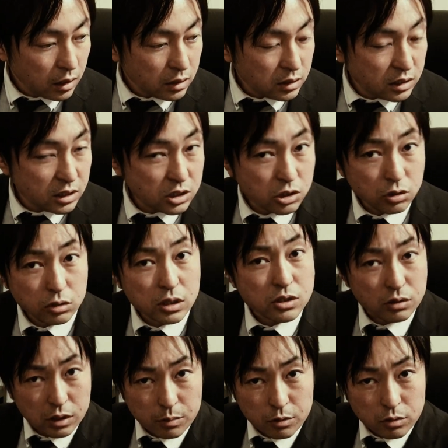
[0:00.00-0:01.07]
引き潮です
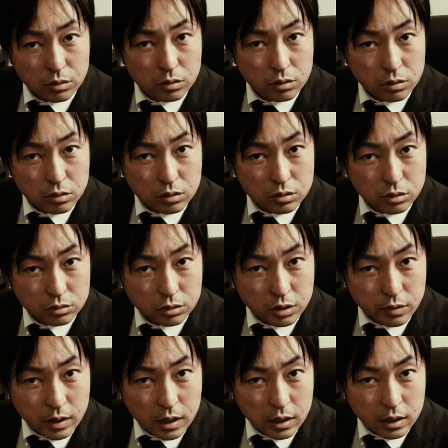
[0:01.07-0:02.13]
よねもうその
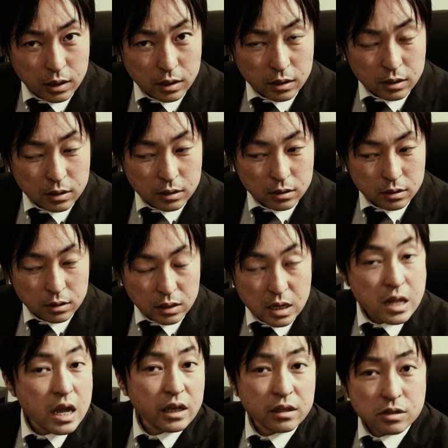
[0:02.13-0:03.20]
時はい
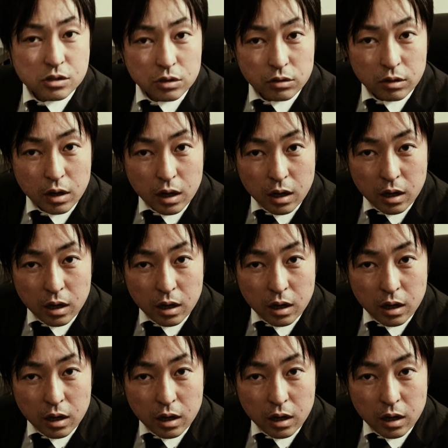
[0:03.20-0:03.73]
ないんです犬が